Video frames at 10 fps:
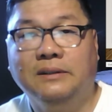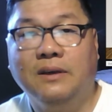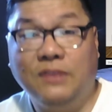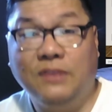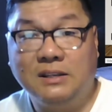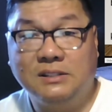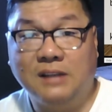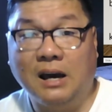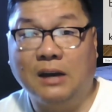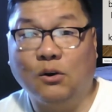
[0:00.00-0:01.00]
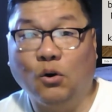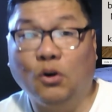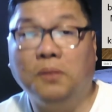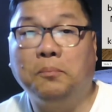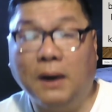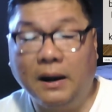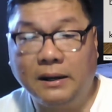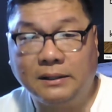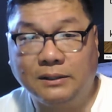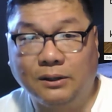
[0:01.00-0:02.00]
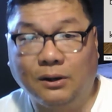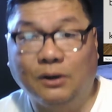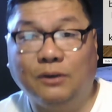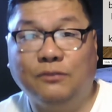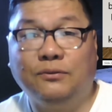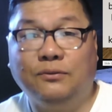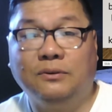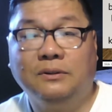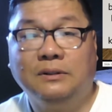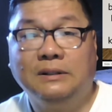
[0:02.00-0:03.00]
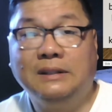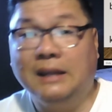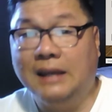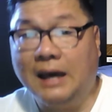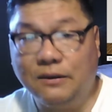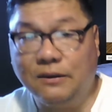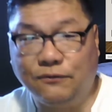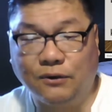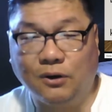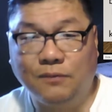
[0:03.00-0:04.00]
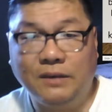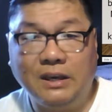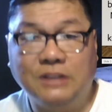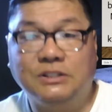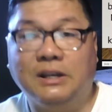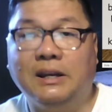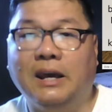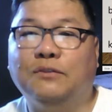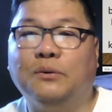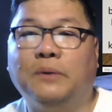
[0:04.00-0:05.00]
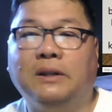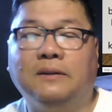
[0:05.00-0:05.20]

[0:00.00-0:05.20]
These are all part of the life of each and everyone.